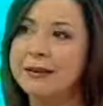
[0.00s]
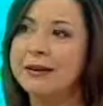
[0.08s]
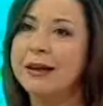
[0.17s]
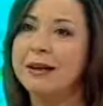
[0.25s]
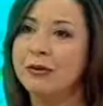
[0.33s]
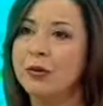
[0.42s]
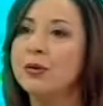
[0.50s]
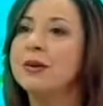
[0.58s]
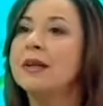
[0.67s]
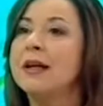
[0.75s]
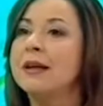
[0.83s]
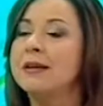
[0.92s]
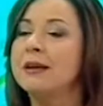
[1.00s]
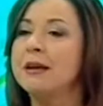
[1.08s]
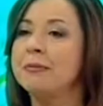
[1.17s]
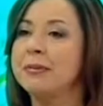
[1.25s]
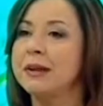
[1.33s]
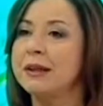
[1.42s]
edilen
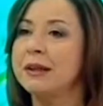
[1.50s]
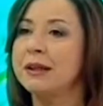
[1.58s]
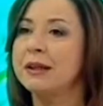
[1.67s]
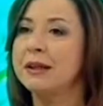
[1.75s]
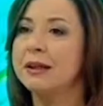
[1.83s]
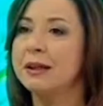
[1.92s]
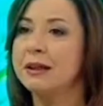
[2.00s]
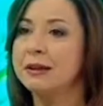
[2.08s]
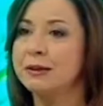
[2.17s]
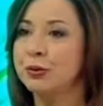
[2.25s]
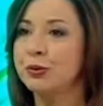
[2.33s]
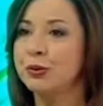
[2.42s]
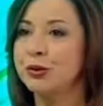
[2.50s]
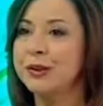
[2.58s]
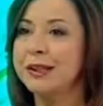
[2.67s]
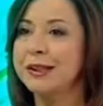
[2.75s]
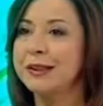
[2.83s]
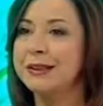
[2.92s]
noktalardan biri e,
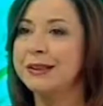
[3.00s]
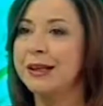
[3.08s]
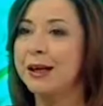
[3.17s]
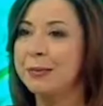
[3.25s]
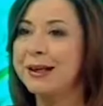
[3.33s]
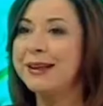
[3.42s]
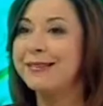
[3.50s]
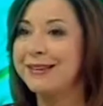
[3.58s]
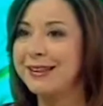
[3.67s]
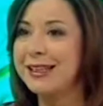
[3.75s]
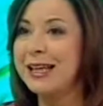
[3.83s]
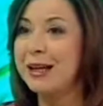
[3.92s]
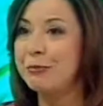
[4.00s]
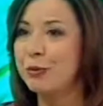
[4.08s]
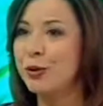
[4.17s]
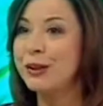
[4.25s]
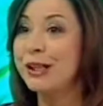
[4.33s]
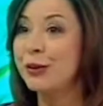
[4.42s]
sonuçta e, ameliyat edilen
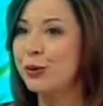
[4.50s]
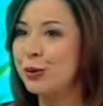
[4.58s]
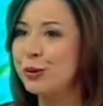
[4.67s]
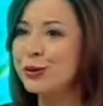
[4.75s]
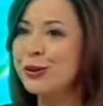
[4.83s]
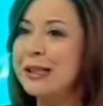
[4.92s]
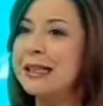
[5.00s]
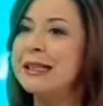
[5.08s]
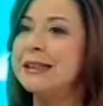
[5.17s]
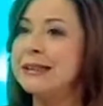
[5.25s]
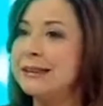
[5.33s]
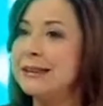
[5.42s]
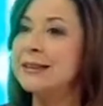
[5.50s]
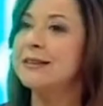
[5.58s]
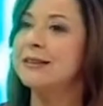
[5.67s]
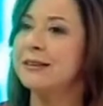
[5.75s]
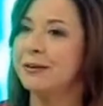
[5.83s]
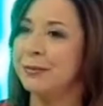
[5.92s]
bölge yüz. İz
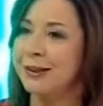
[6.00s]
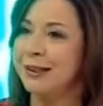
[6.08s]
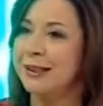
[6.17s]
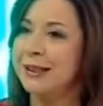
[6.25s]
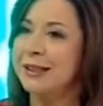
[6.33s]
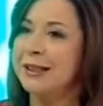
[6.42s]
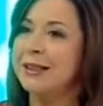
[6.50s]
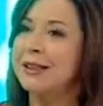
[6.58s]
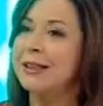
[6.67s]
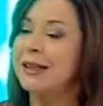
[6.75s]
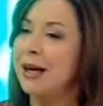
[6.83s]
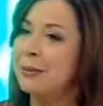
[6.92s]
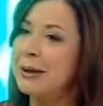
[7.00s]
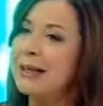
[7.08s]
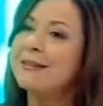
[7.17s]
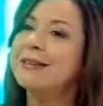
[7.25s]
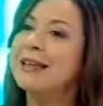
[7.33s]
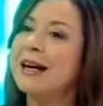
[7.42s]
kalır mı? E,
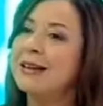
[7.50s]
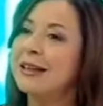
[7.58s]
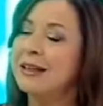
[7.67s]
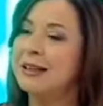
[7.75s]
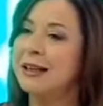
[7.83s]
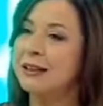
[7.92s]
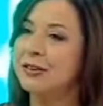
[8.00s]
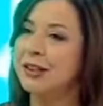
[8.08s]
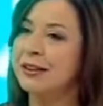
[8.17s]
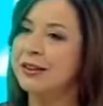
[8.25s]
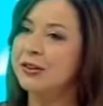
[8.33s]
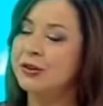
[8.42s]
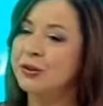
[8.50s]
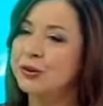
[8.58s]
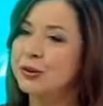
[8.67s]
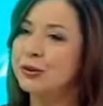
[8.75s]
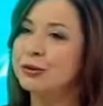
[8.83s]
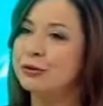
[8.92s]
ameliyatı nereden
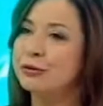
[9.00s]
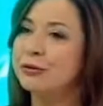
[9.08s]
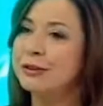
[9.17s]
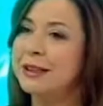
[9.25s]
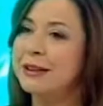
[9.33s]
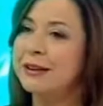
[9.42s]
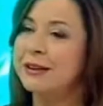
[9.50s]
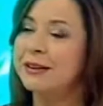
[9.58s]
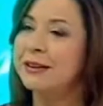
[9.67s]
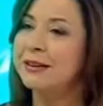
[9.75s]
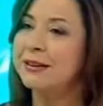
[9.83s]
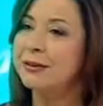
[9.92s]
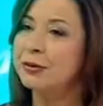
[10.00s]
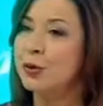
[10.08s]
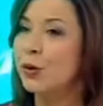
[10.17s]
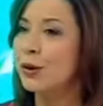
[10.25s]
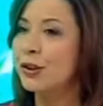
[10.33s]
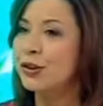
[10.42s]
gerçekleştiriyorsunuz da e,
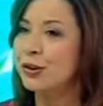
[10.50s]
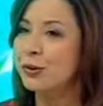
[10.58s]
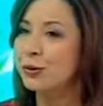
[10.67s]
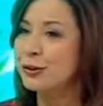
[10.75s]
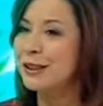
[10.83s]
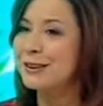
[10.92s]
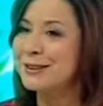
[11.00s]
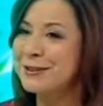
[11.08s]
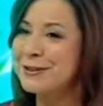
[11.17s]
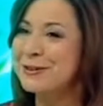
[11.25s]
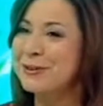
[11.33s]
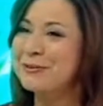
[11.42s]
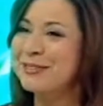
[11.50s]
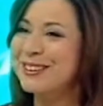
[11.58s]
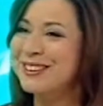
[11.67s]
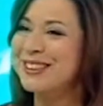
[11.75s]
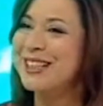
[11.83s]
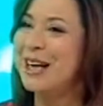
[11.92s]
çoğu kişi yüz estetiği
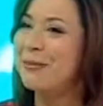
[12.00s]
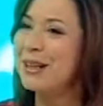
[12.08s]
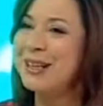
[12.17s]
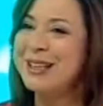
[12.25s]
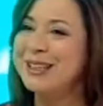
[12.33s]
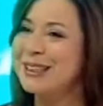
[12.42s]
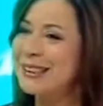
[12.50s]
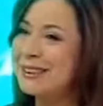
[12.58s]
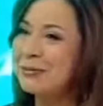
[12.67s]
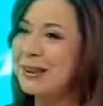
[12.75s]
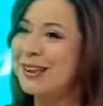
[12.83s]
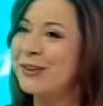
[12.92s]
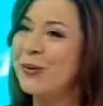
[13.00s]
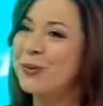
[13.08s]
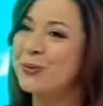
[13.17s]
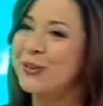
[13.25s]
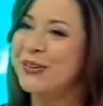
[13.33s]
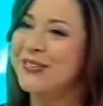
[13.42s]
olmasına rağmen hiç belli
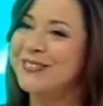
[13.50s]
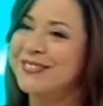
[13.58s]
olmuyor.